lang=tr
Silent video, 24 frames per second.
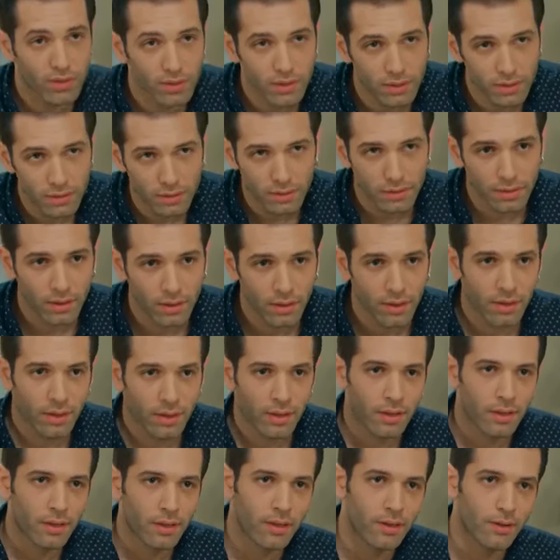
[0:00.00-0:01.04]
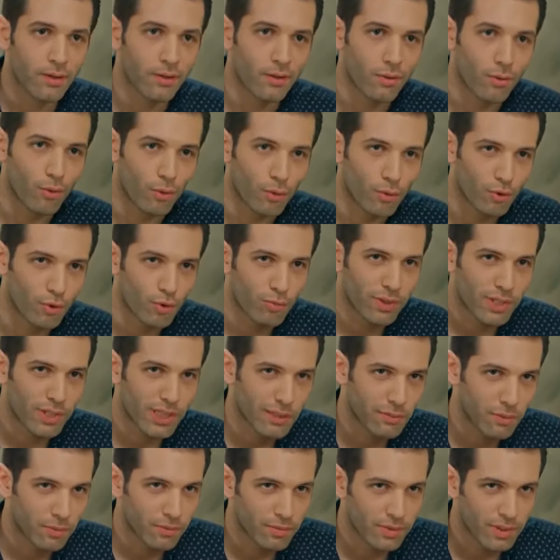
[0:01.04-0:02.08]
Bu arada o günü
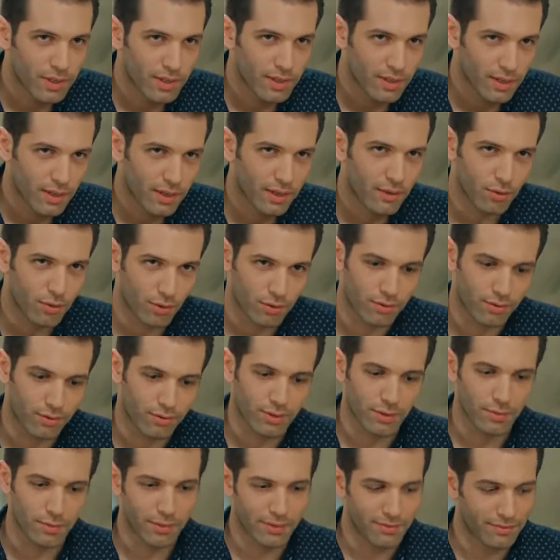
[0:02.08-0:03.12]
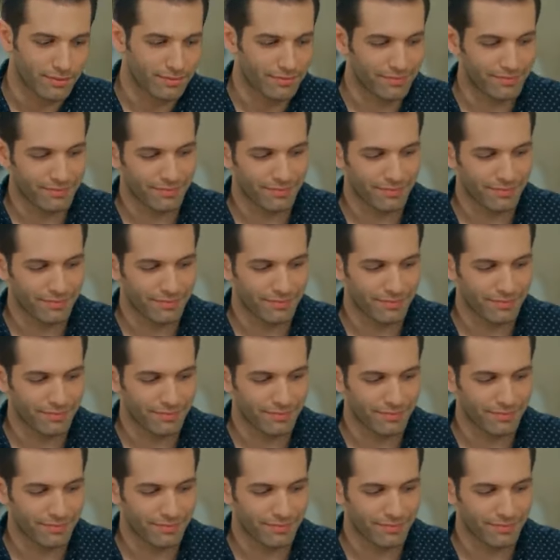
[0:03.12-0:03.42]
beklememize gerek yok tabii.